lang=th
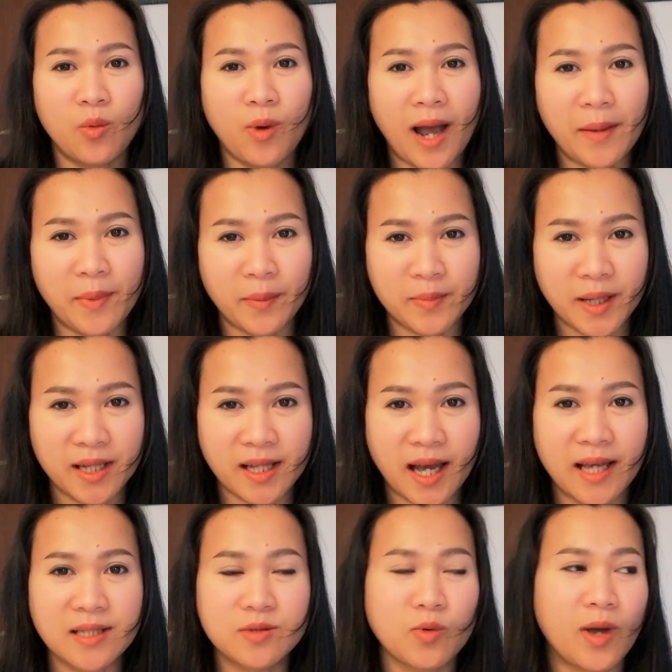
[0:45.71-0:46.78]
ว่ายแบบไท
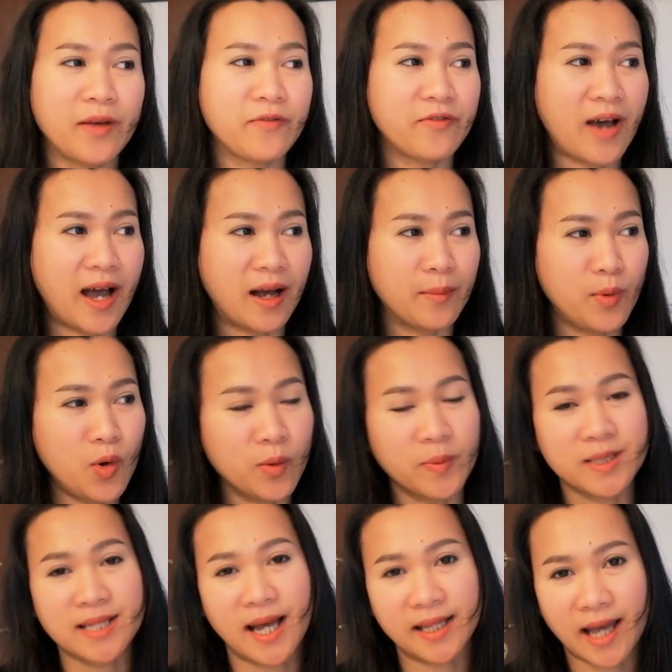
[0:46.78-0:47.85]
ย ๆ สวยฟัง พูด
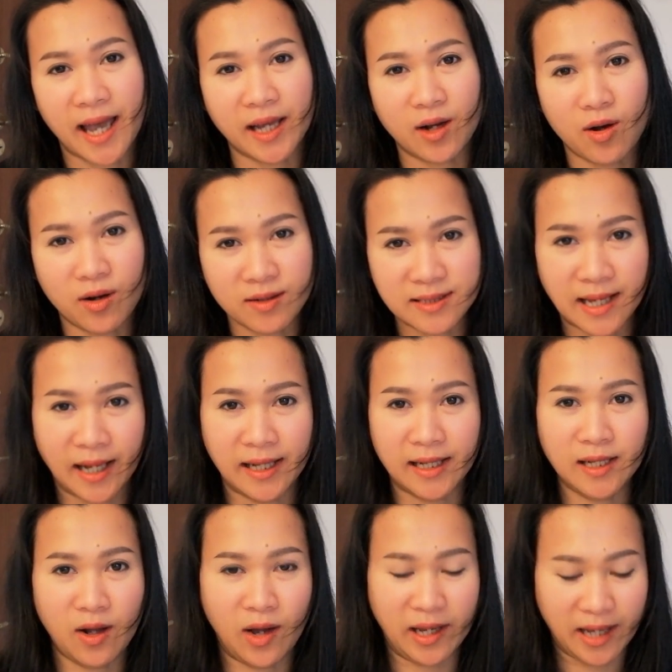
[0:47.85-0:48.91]
ภาษาไทยก็เข้าใจนิ
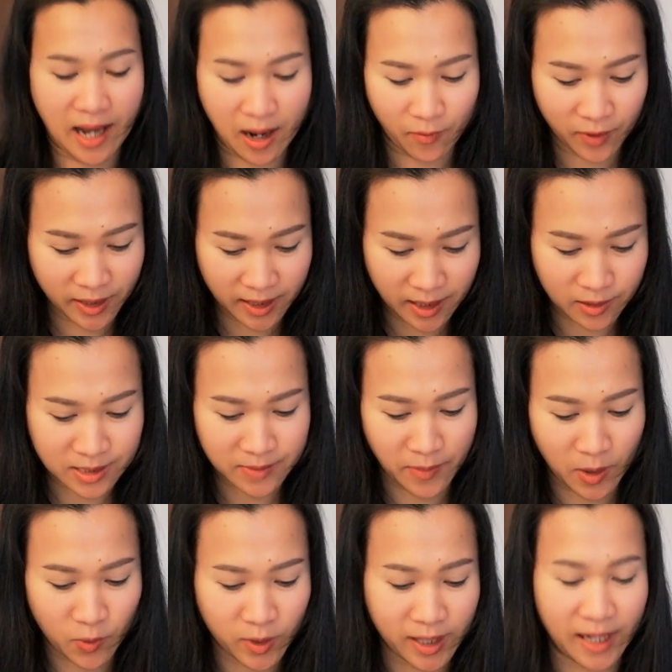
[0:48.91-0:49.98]
ดหน่อยอ่าวันนี้เราจะ
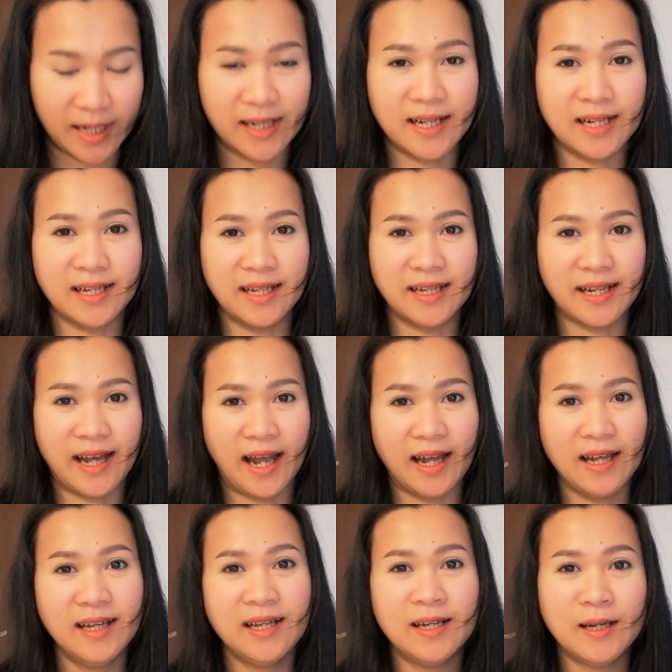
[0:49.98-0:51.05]
มาคุยกันเรื่องนี้นะคะ
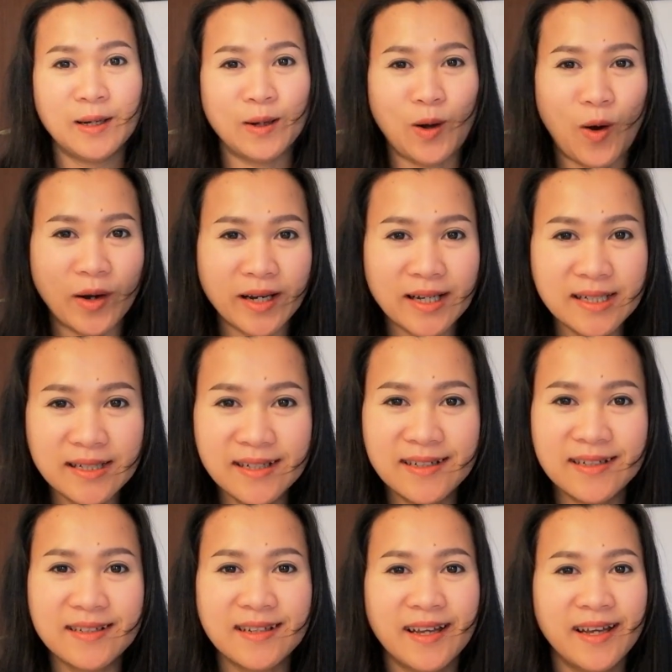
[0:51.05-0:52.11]
ก่อนอื่
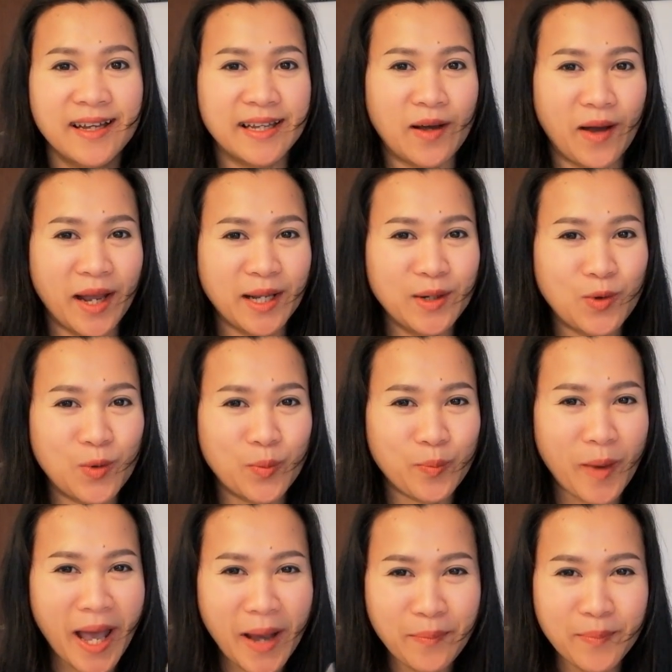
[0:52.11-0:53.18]
นเดี๋ยวให้ดู
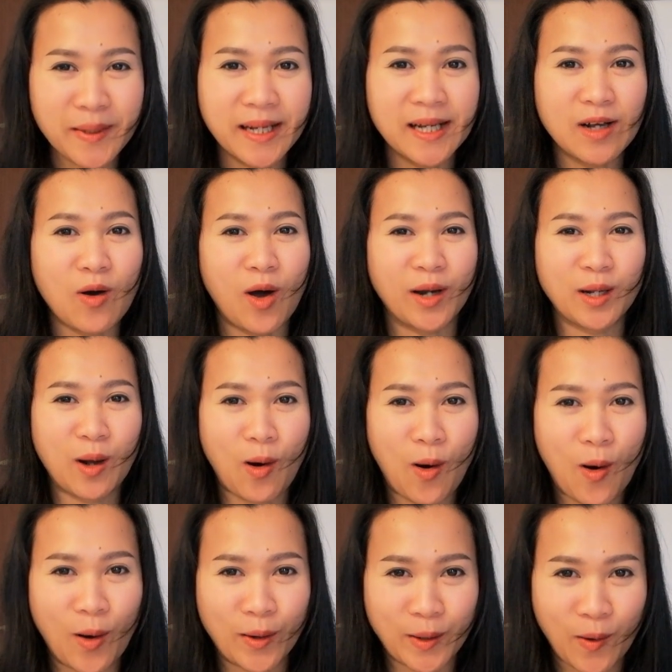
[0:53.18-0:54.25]
แป๊บหนึ่งก่อนข
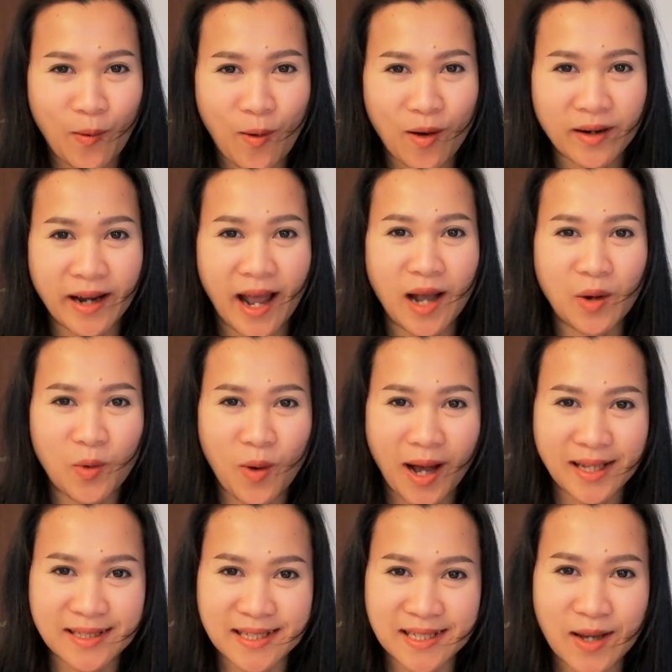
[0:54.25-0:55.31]
อร้องนะ ก
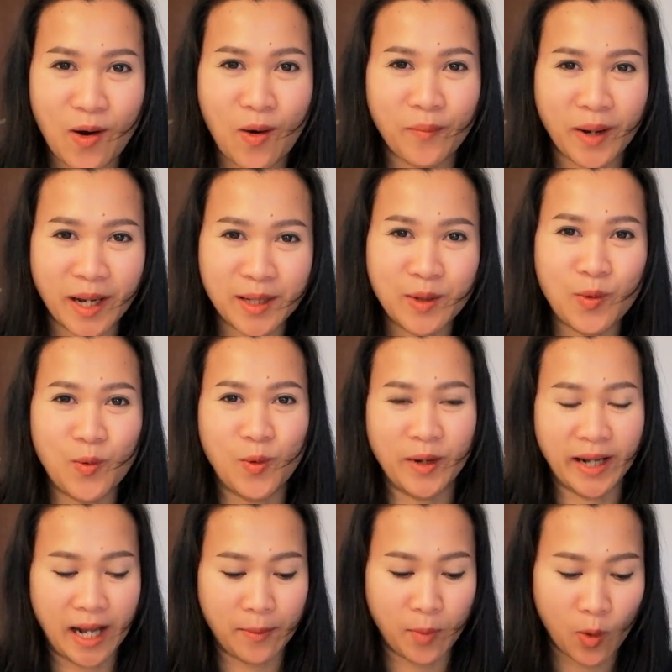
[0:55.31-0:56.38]
ว่าจะยอมให้ดู
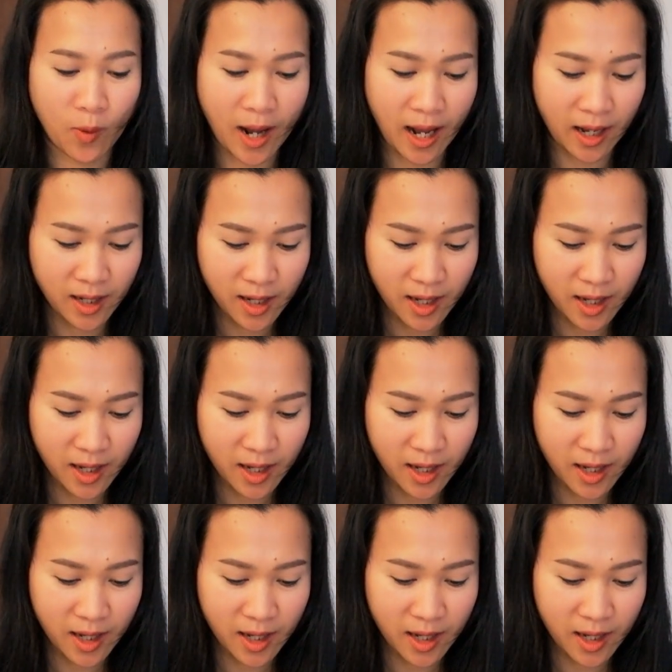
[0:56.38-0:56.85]
นะคะ เพราะว่า